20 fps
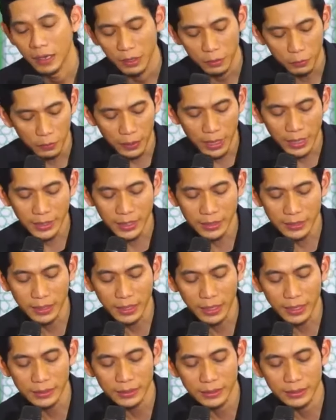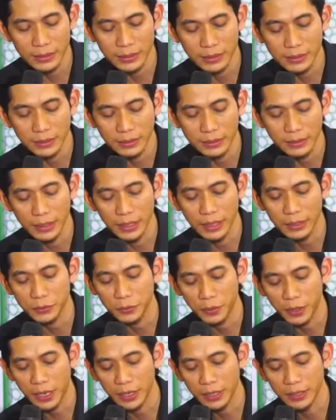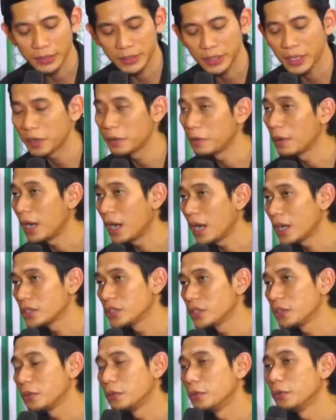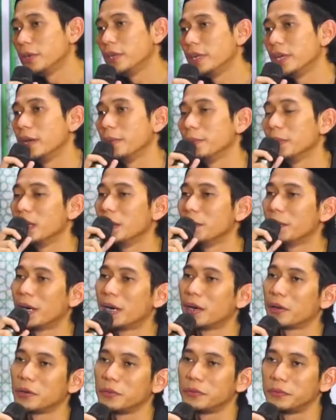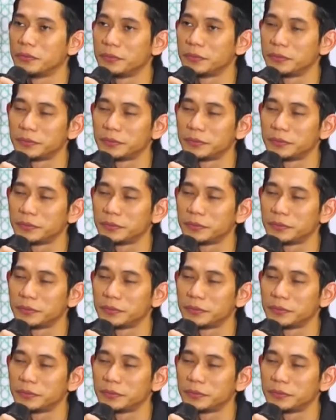Qurannya jelas ya surah An-Nisa wa ashiruhunna bil ma'ruf.